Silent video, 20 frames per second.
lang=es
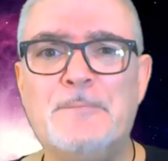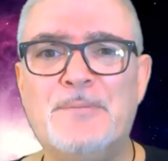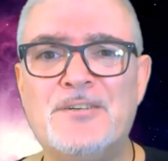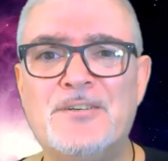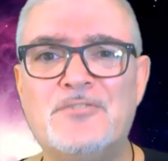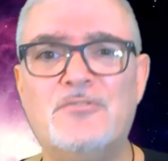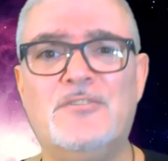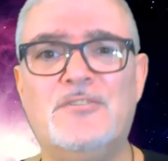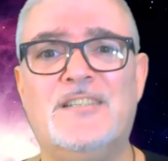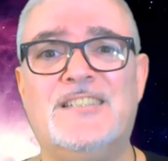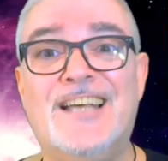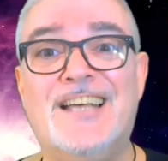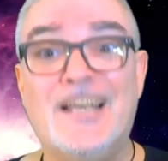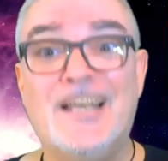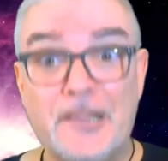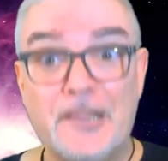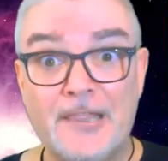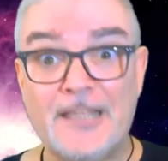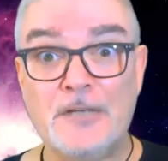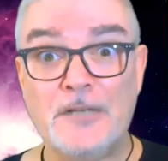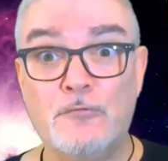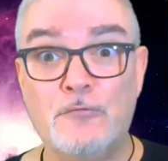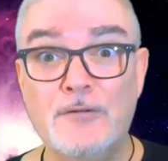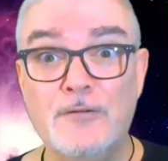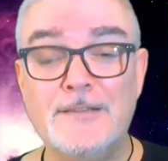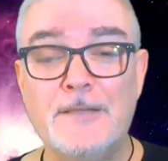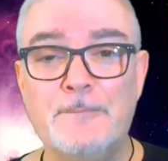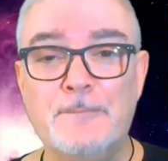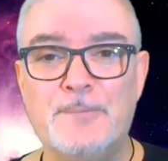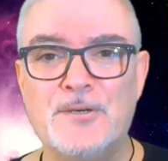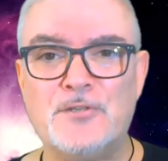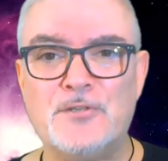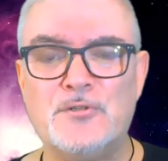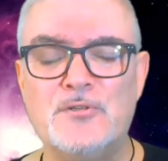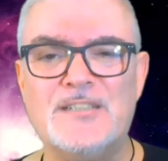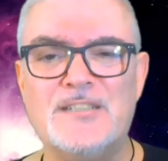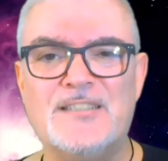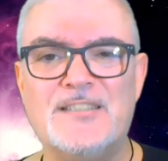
personas, 50 personas